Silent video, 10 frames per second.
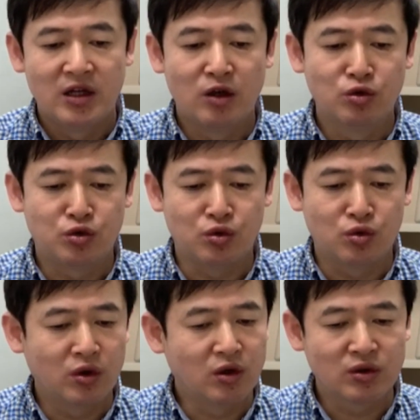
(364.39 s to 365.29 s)
有许
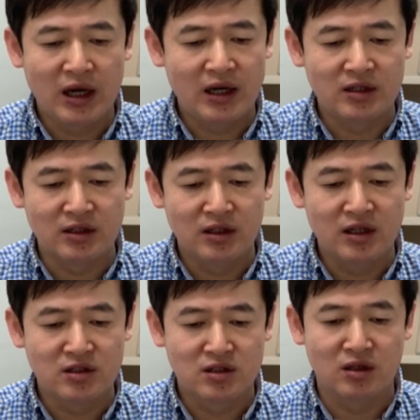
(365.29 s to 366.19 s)
多犹太人
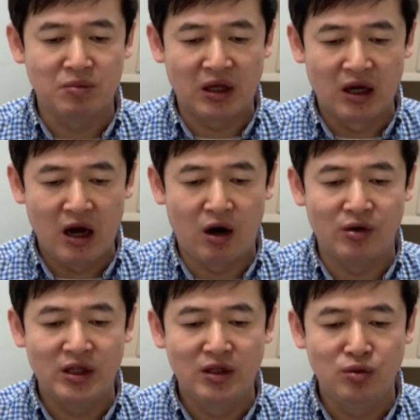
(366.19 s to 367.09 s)
念这名
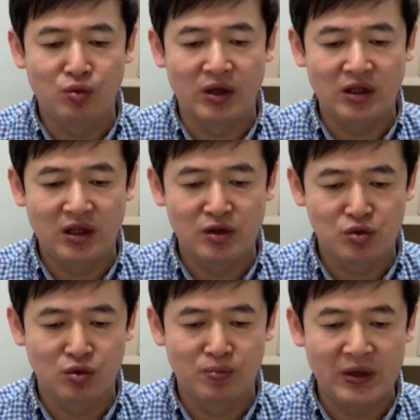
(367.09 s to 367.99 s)
号，因为耶
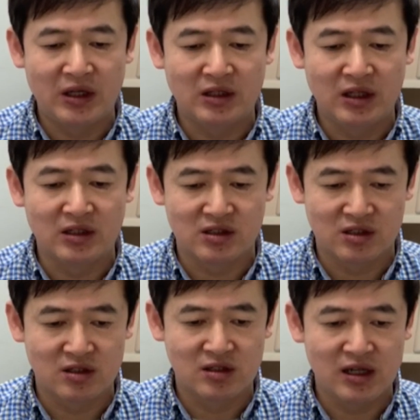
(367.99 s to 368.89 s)
稣被定
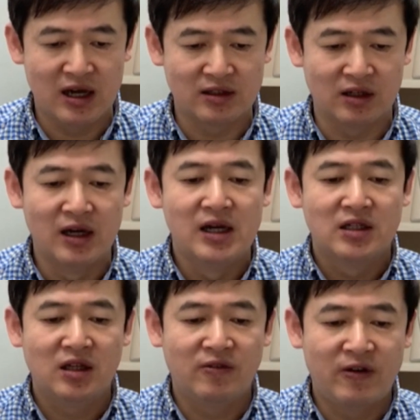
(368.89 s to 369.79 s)
十字架的
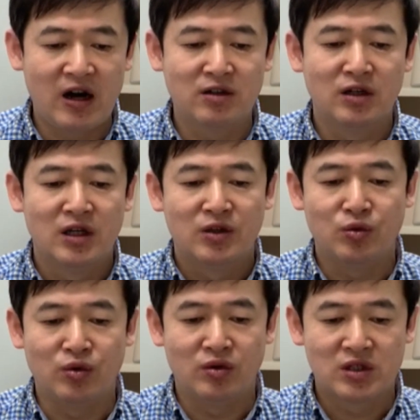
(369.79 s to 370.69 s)
地方
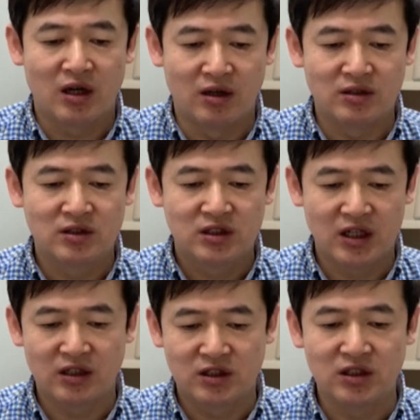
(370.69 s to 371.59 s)
与城
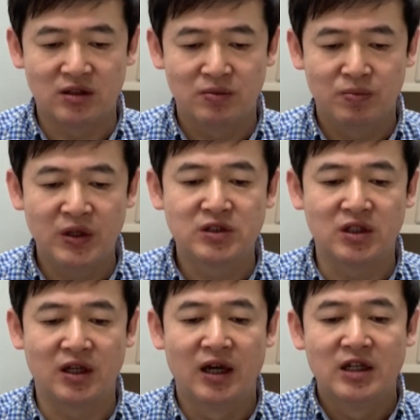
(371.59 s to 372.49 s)
相近，并
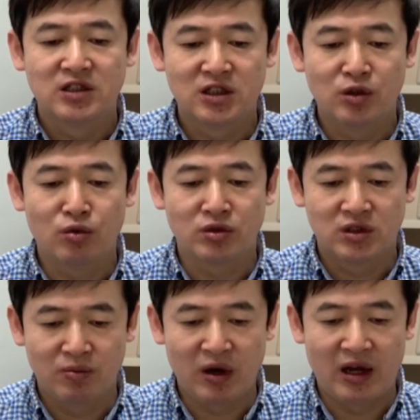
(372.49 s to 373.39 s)
且是用
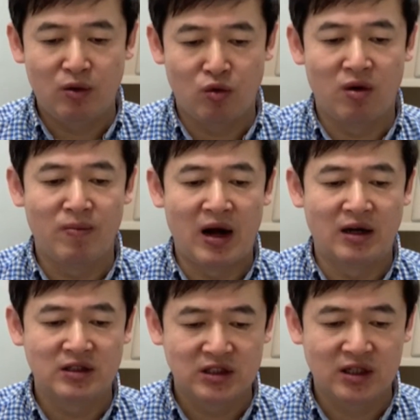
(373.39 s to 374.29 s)
希伯来、罗
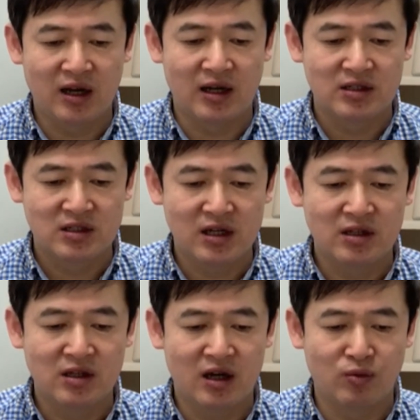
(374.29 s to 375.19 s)
马、希腊
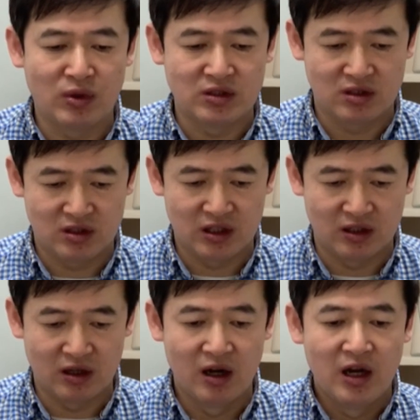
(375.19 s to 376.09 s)
三样文字写
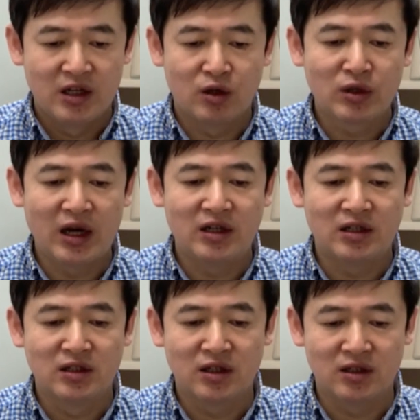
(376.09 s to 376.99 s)
的。犹太
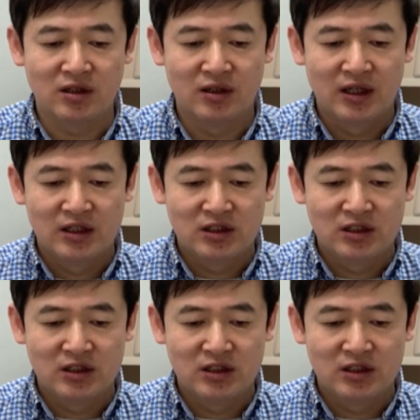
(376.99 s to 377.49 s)
人的。